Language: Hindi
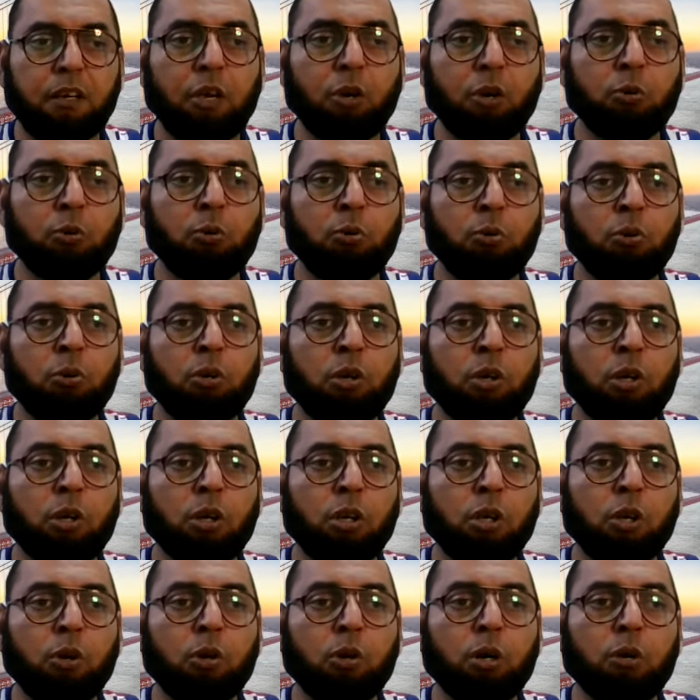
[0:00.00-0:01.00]
क्यों
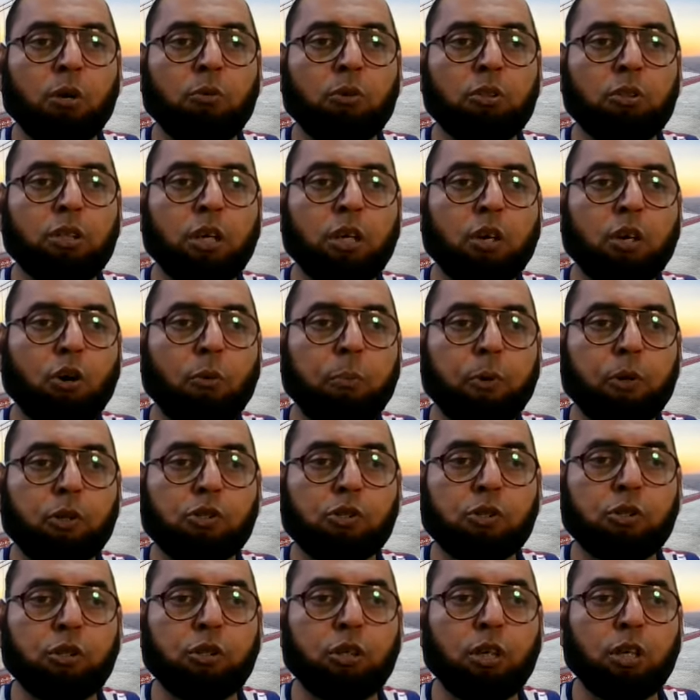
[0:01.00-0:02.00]
क्योंकि वो जो एक
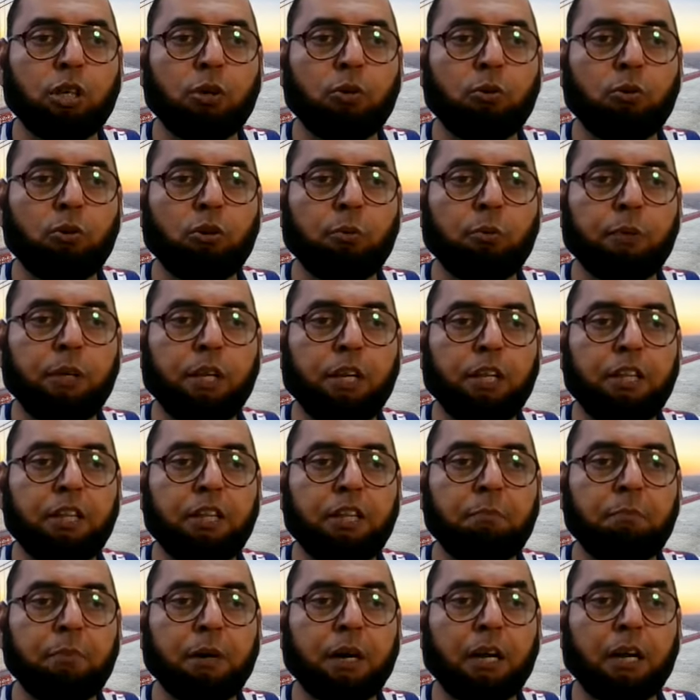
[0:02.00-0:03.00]
अपॉर्चुनिटी उनको मिली
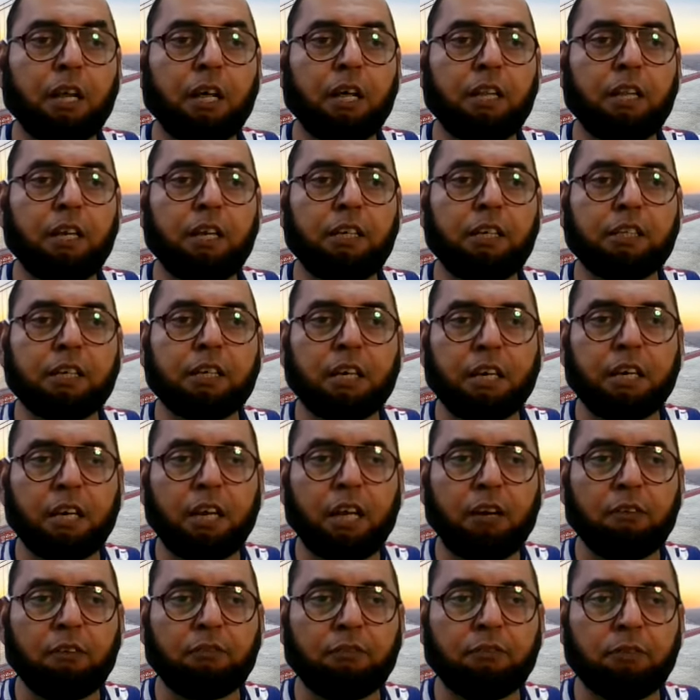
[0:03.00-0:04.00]
थी बांग्लादेश के
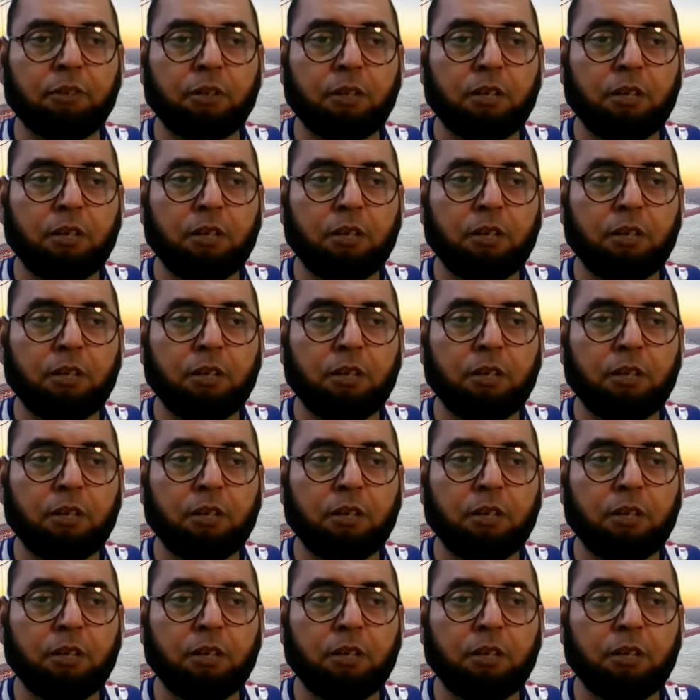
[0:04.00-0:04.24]
खिलाफ